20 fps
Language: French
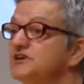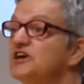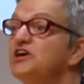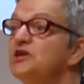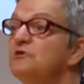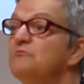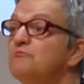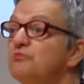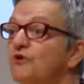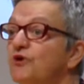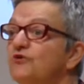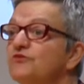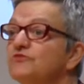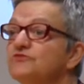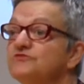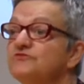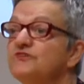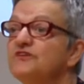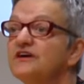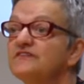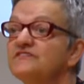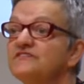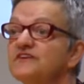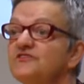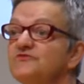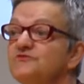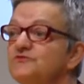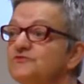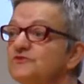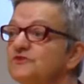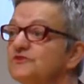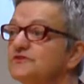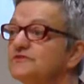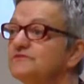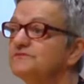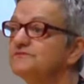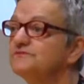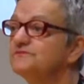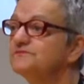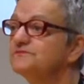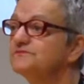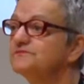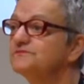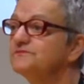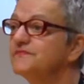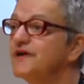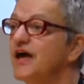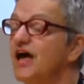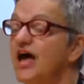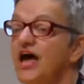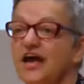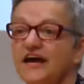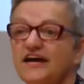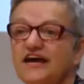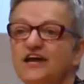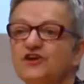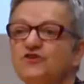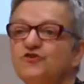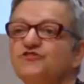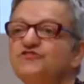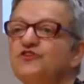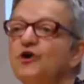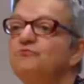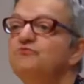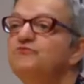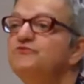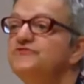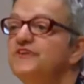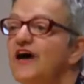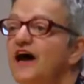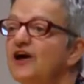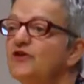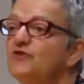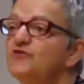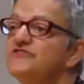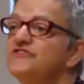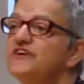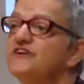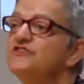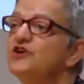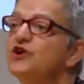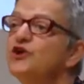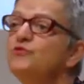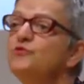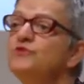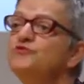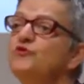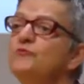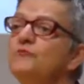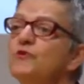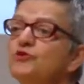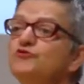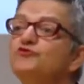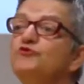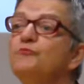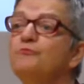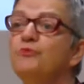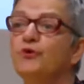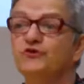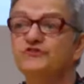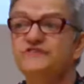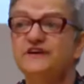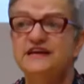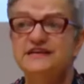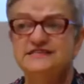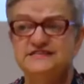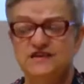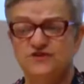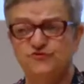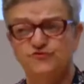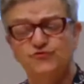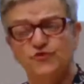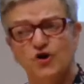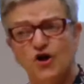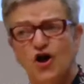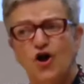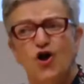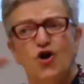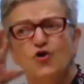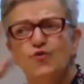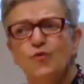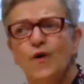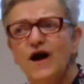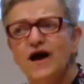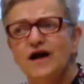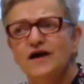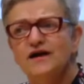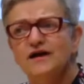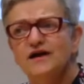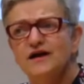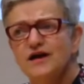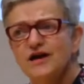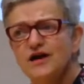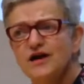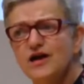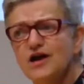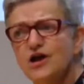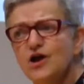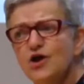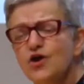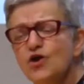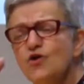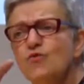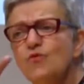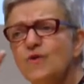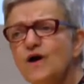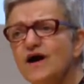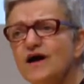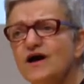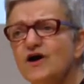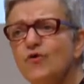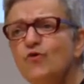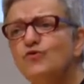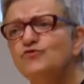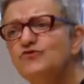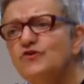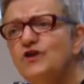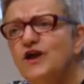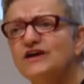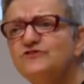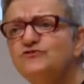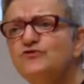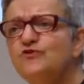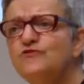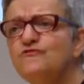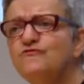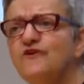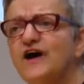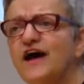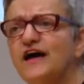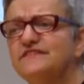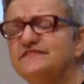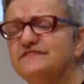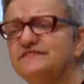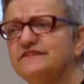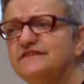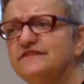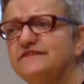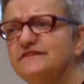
Il porte la ceinture. Quelque temps plus tard, le Seigneur lui demande de porter la ceinture loin, loin, au-delà de l'Euphrate,